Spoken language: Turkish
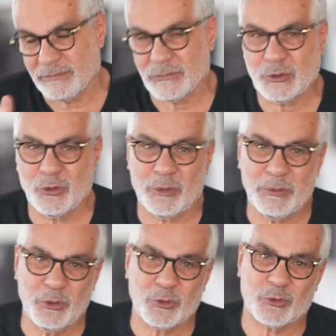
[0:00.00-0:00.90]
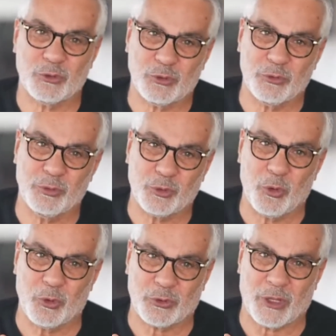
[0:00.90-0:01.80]
Sonra biliyorsunuz Ümit
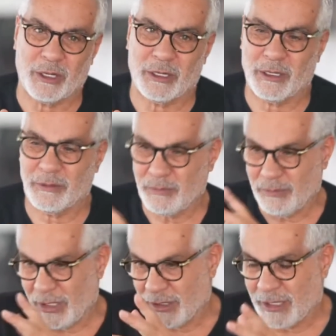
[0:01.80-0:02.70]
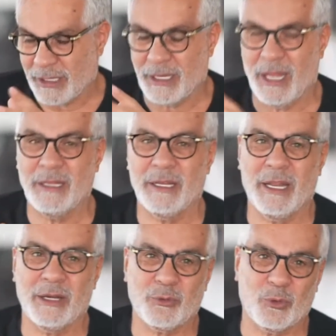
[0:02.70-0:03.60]
Özdağ'la bir araya
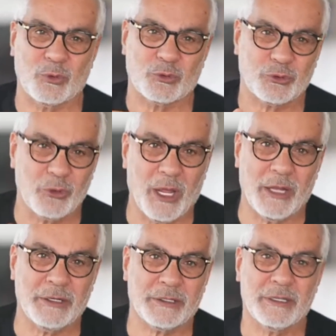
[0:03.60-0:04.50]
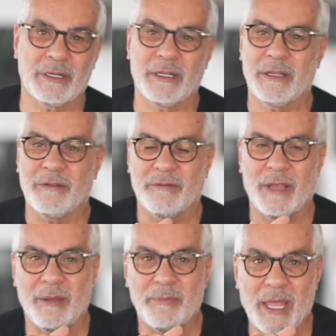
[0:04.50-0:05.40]
geldiler, konuştular
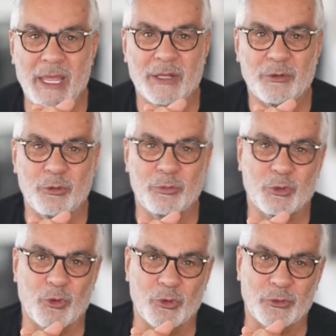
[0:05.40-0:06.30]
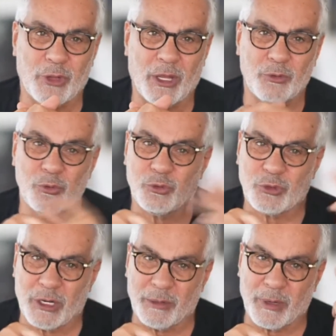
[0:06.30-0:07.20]
ve meğer Ümit Özdağ üç
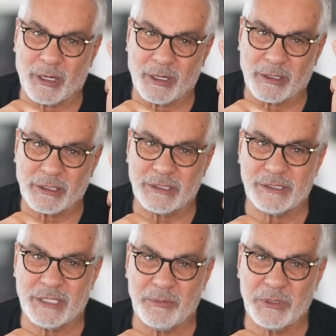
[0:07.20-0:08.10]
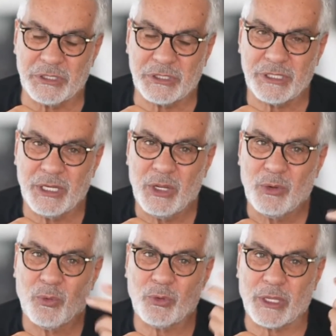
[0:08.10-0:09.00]
tane bakanlık istemiş.
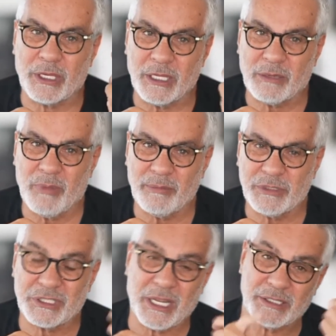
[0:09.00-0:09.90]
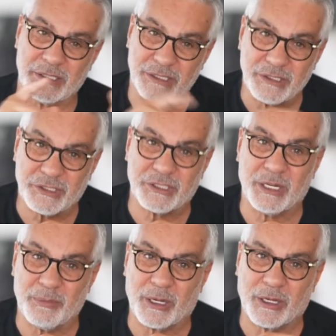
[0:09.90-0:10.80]
O da yetmemiş. Kendisi
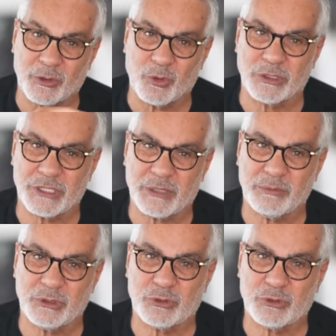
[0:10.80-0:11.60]
İçişleri Bakanı olacakmış.